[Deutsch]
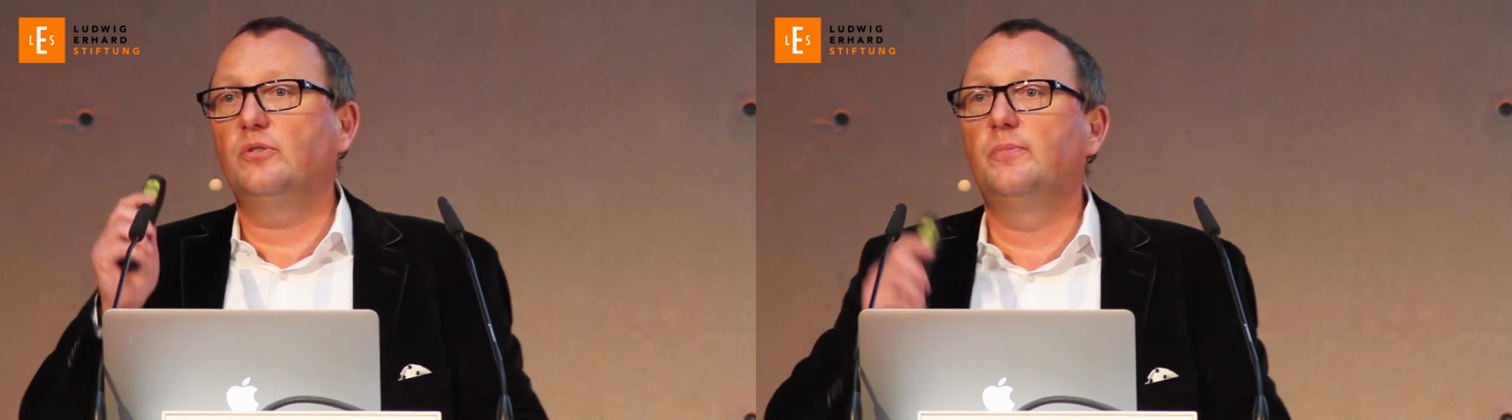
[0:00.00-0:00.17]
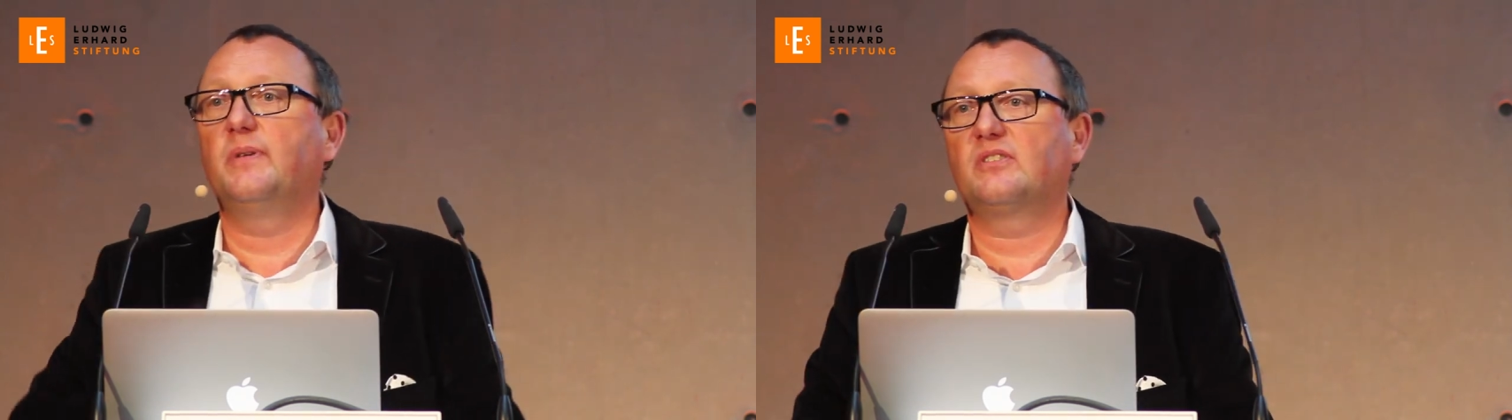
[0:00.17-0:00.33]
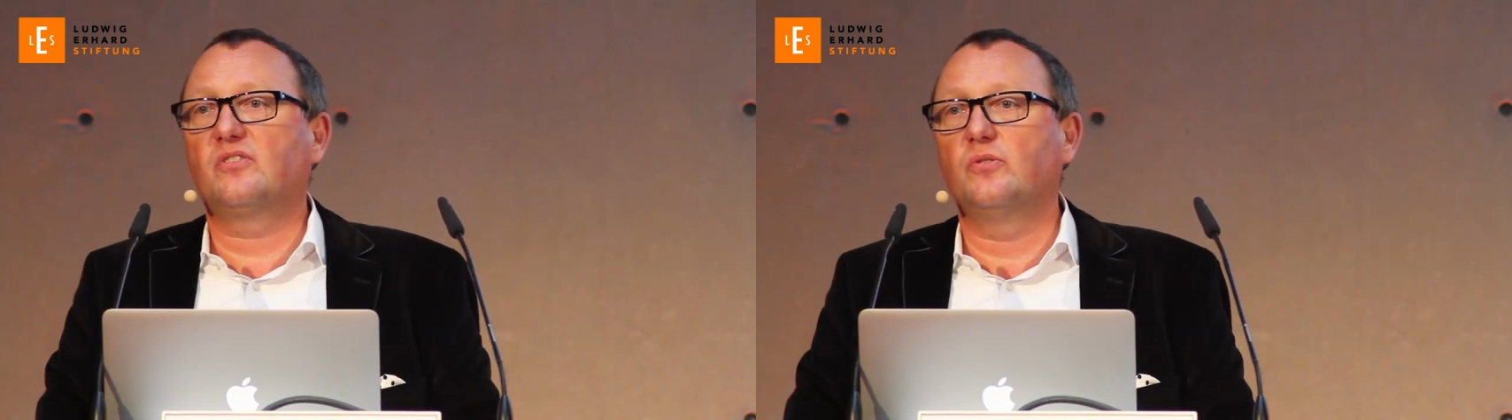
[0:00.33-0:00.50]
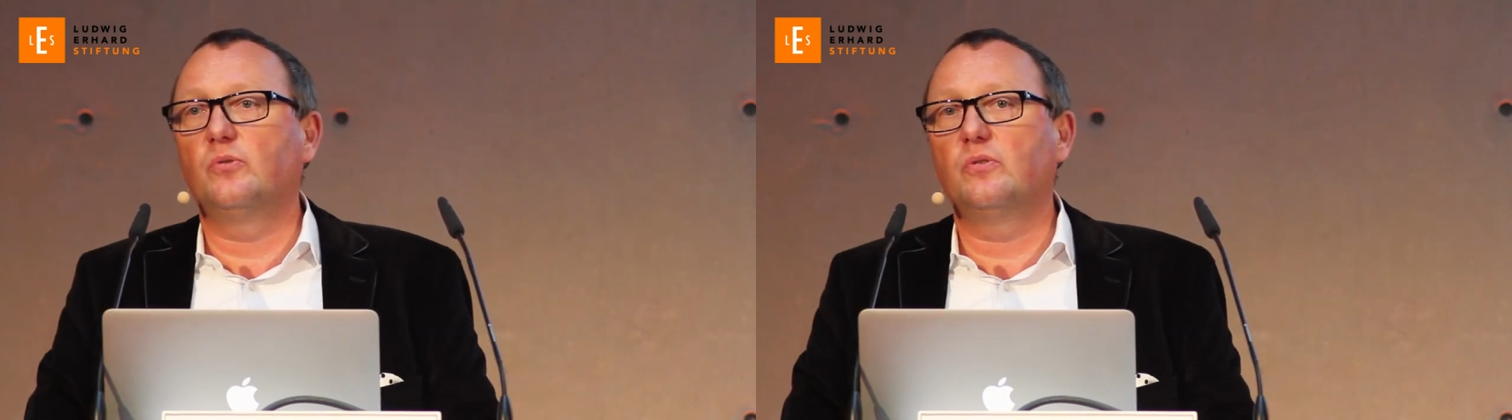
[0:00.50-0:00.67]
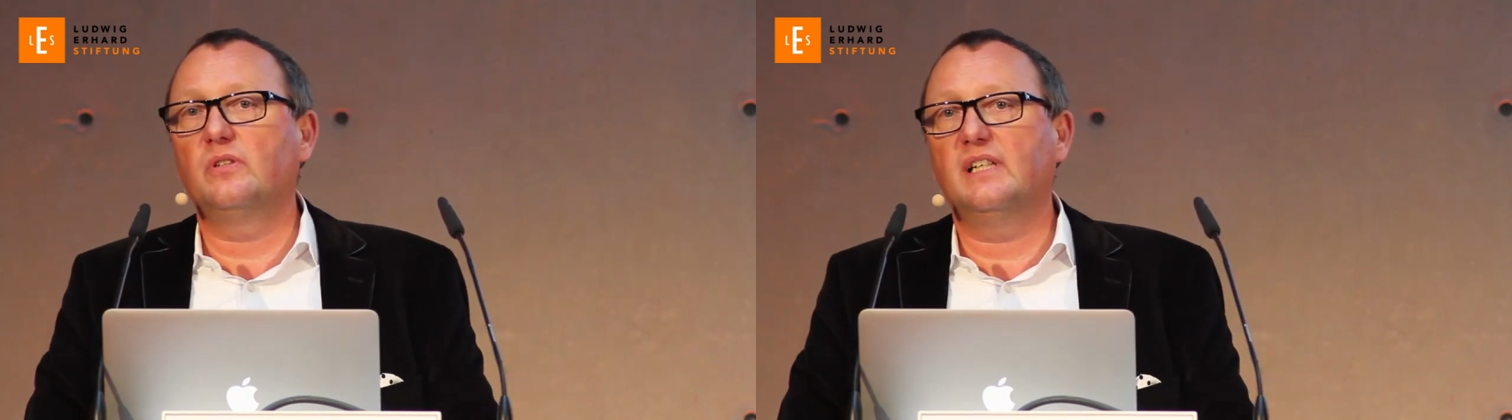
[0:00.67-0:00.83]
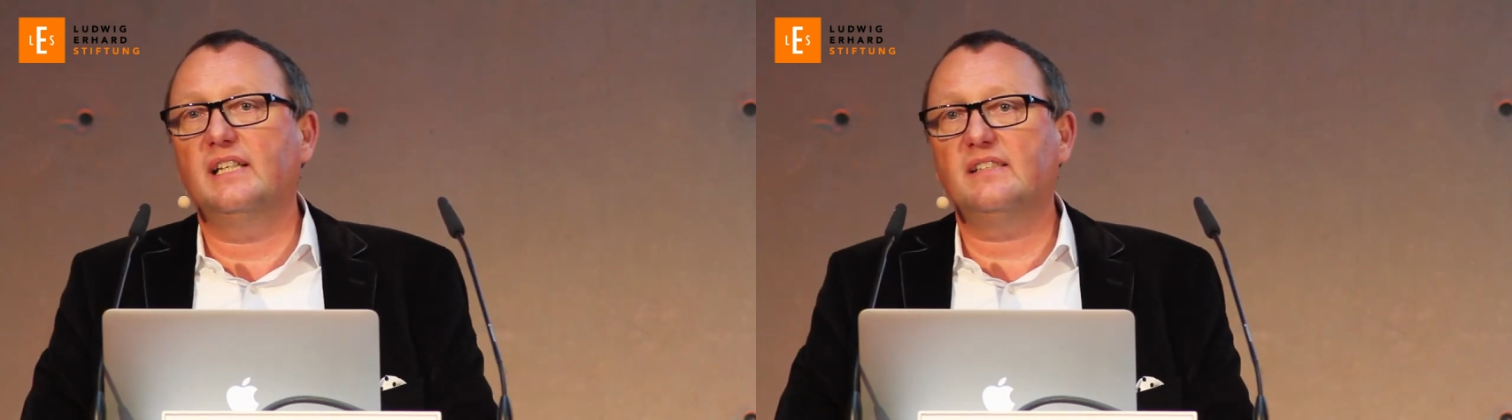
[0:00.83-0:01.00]

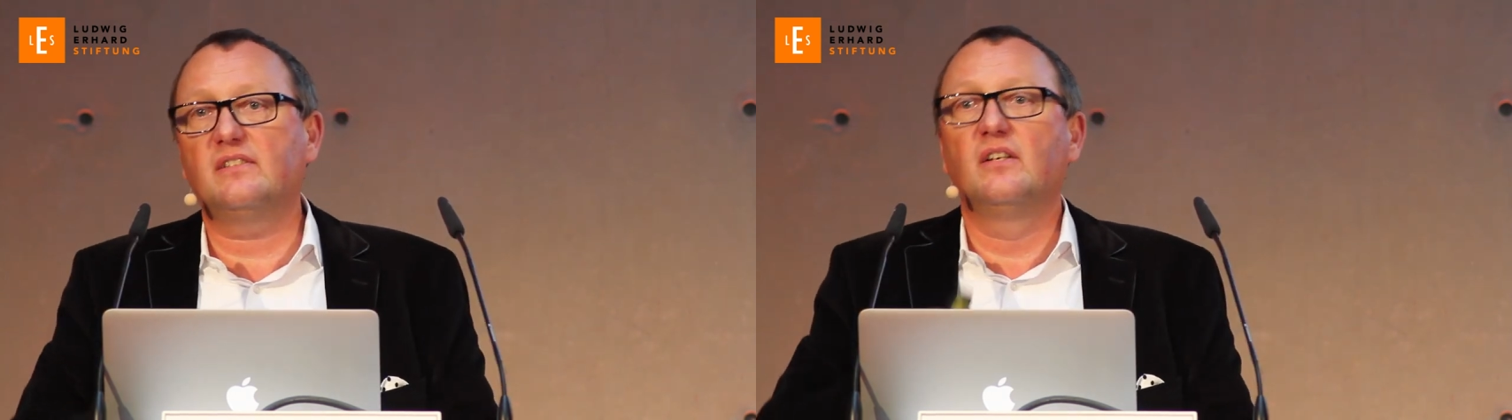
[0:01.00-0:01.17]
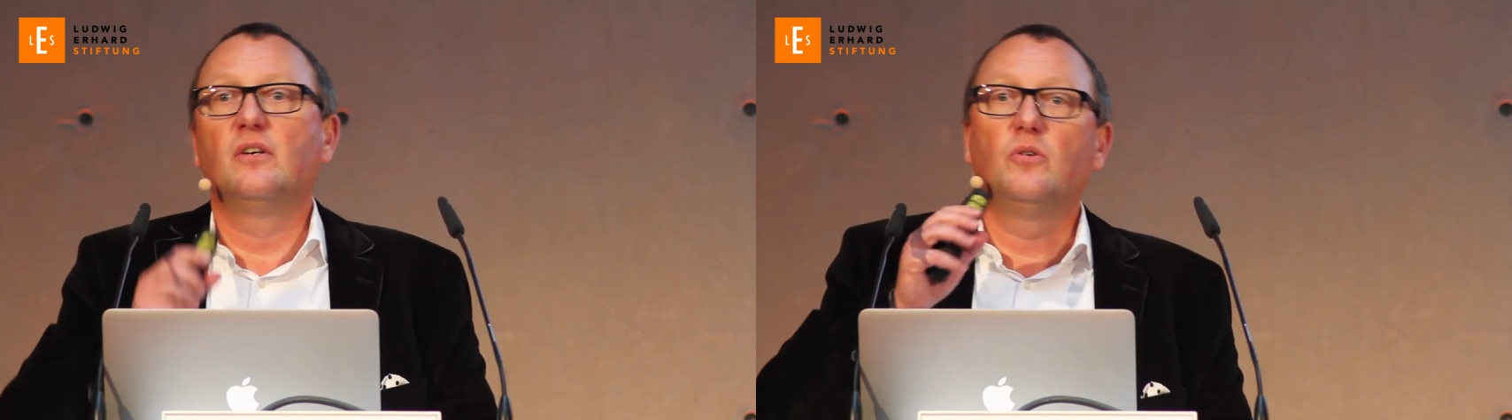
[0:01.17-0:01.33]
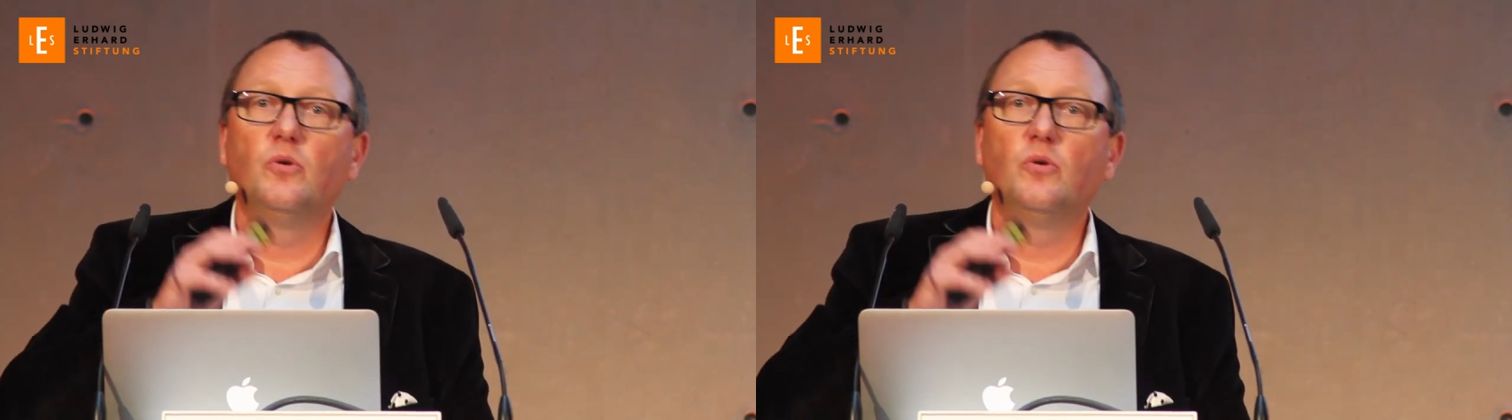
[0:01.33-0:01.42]
überzogen ist